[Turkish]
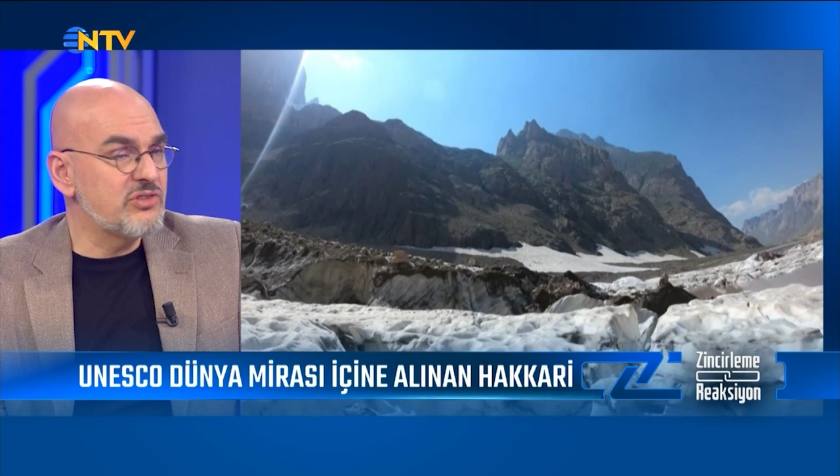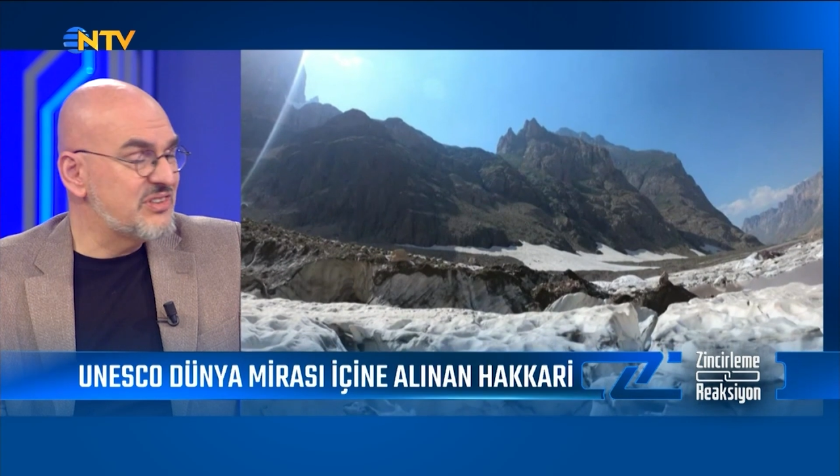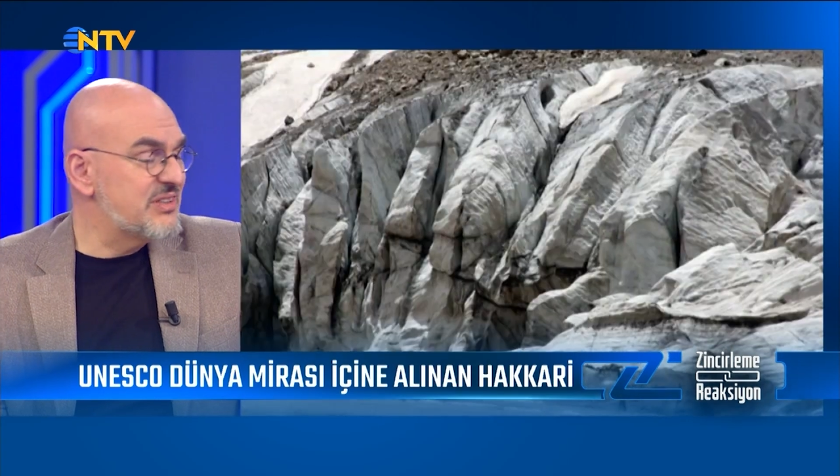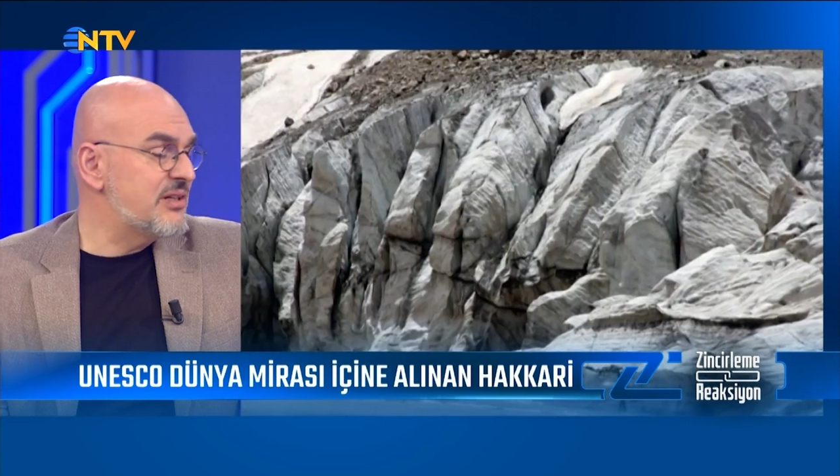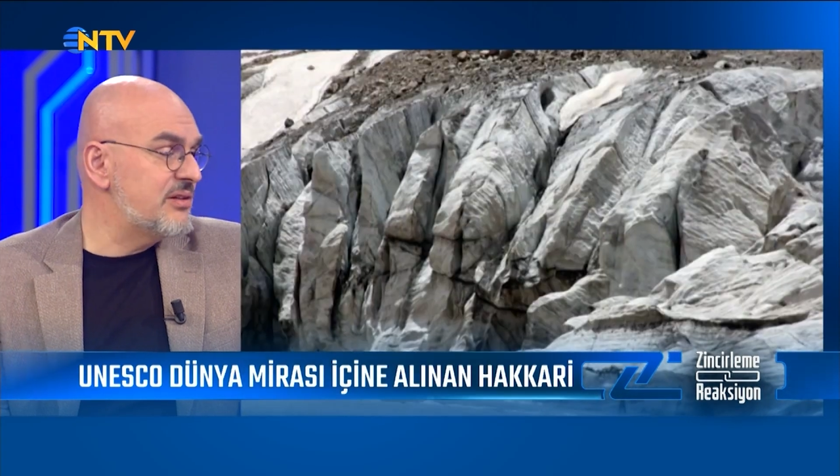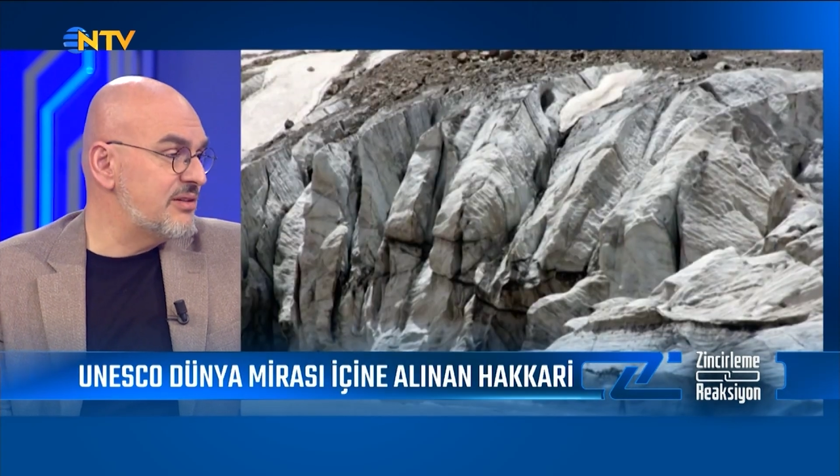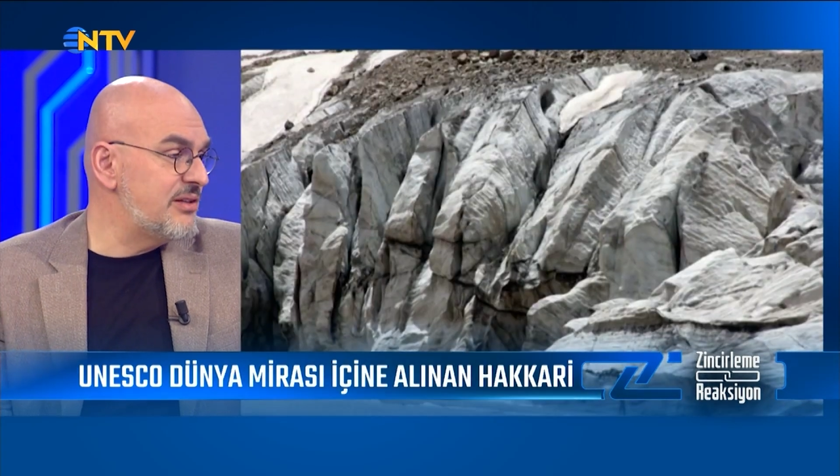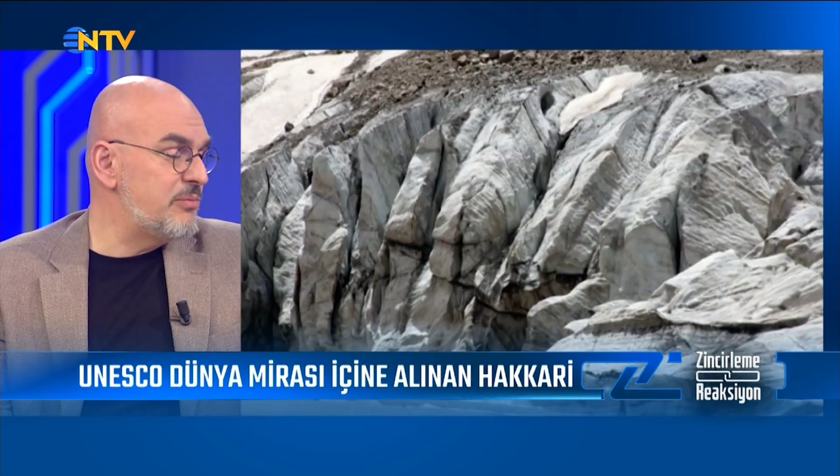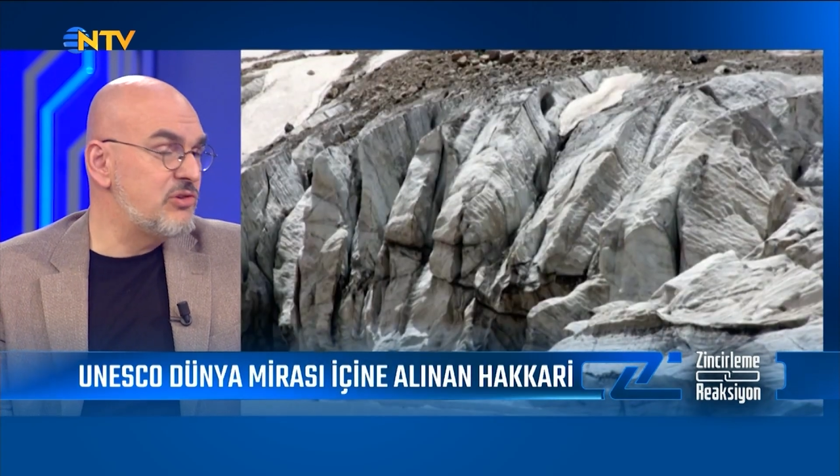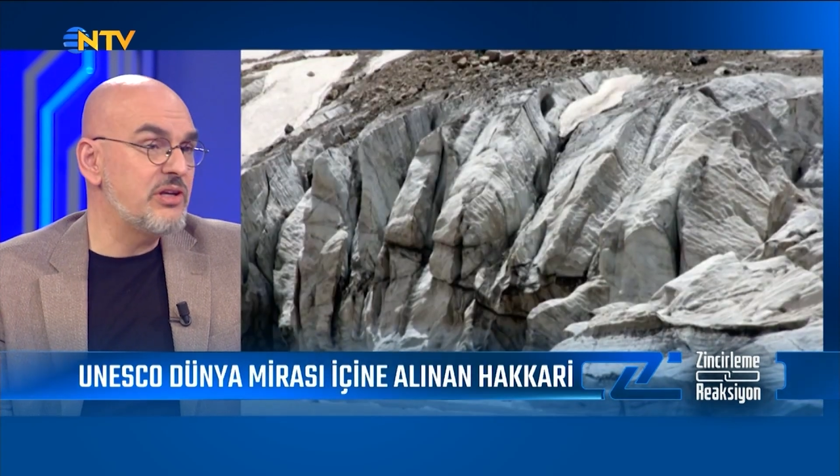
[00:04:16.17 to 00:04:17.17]

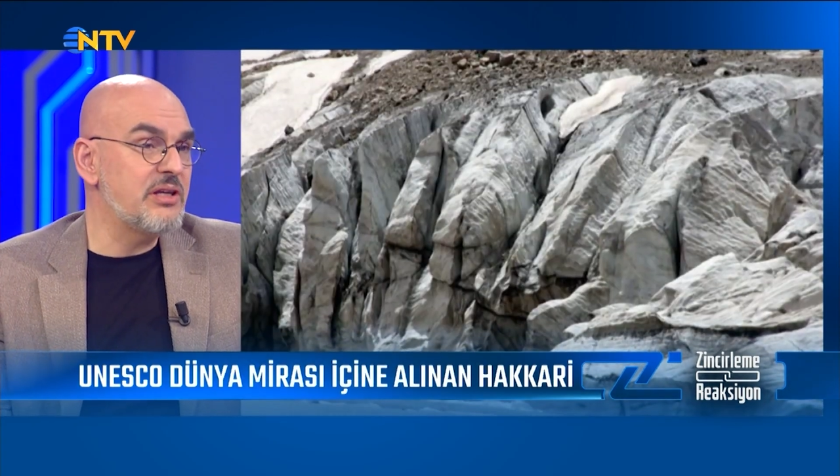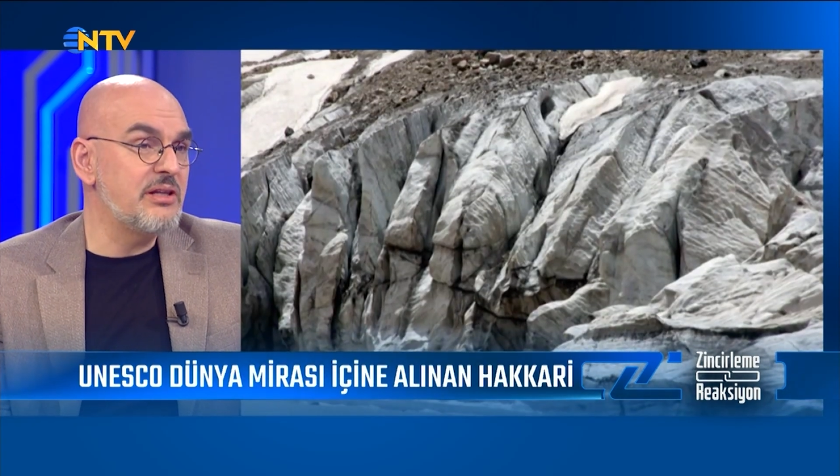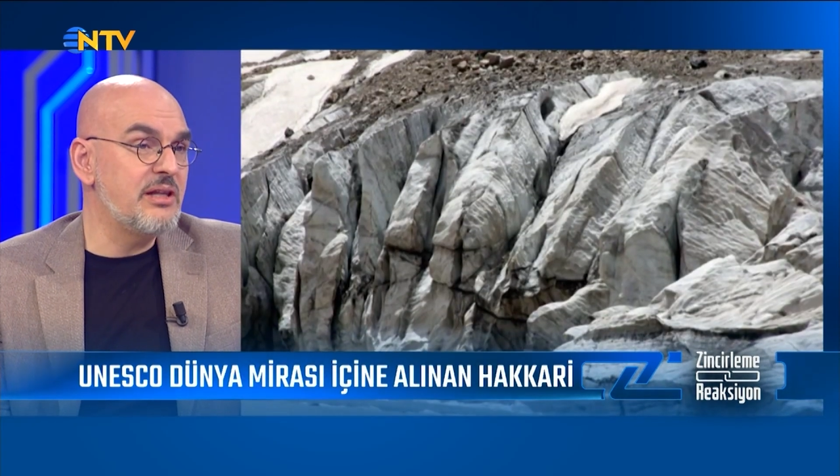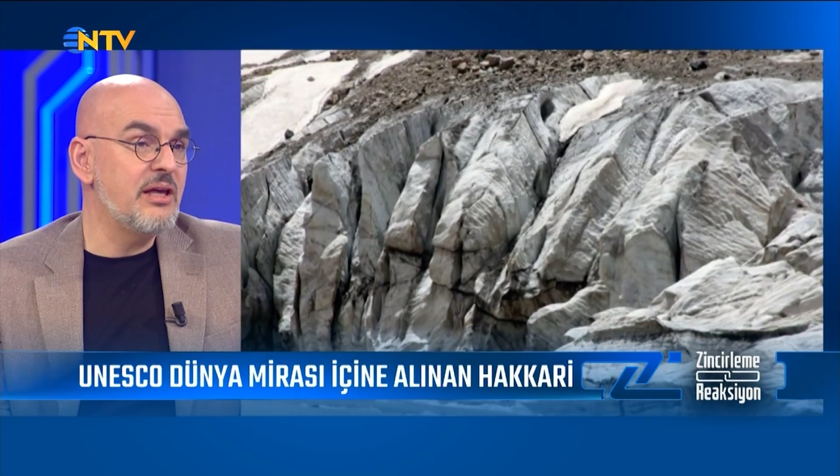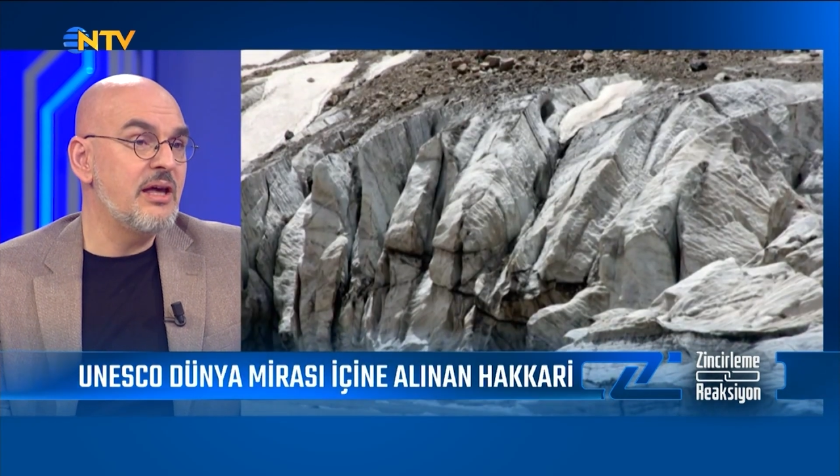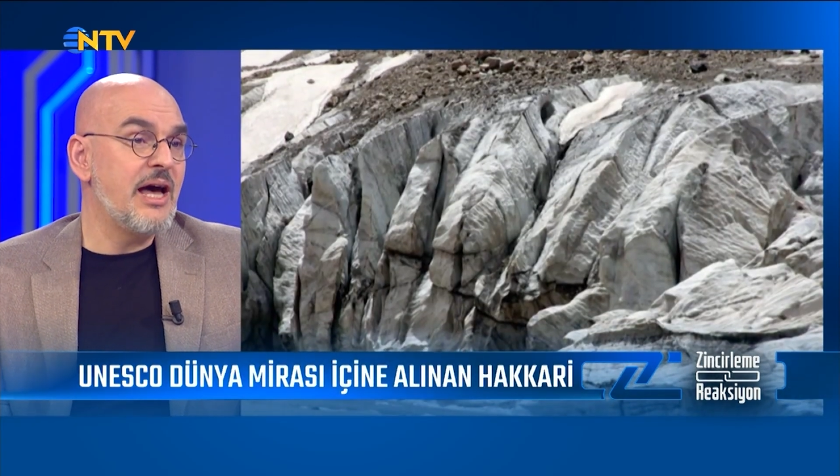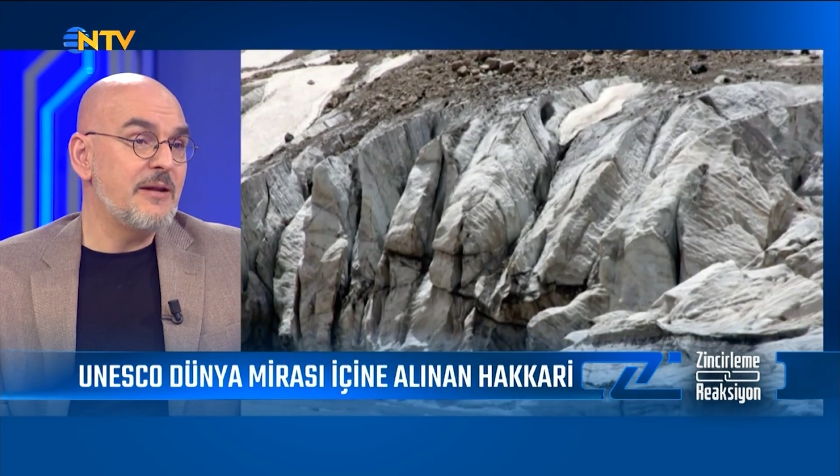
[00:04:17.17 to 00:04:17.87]
sıkıntılı bir şekilde,